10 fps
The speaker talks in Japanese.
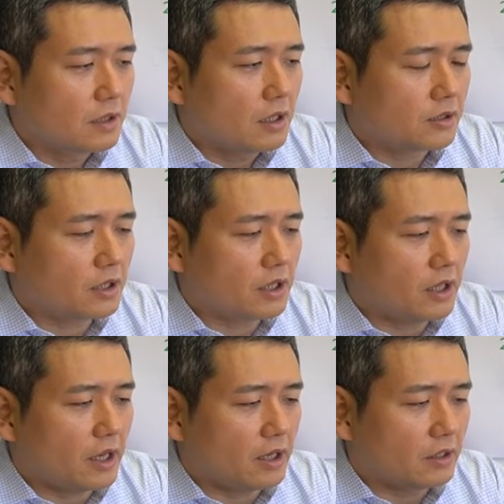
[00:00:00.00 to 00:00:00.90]
働
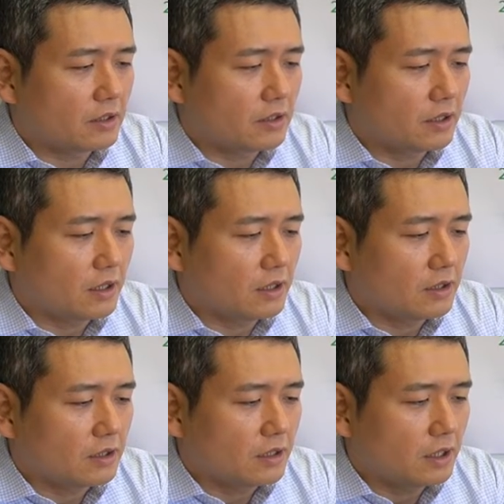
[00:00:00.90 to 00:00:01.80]
け
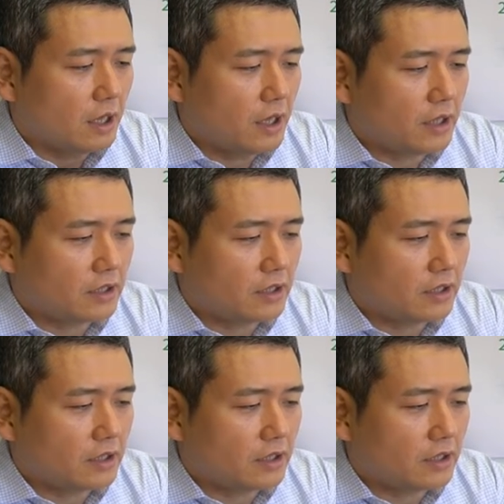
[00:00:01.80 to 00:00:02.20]
は